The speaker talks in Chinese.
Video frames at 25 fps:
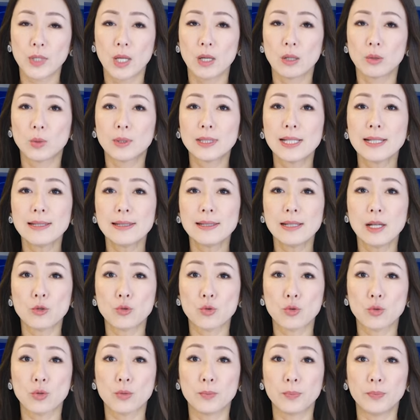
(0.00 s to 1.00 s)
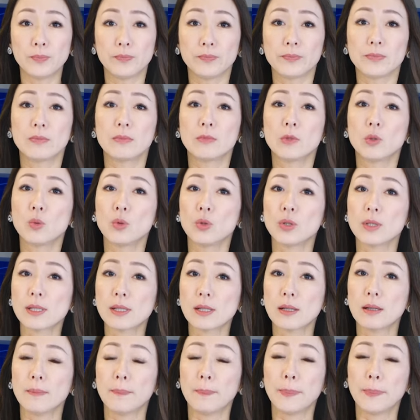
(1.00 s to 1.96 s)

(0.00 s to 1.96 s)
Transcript: 国家气象局预测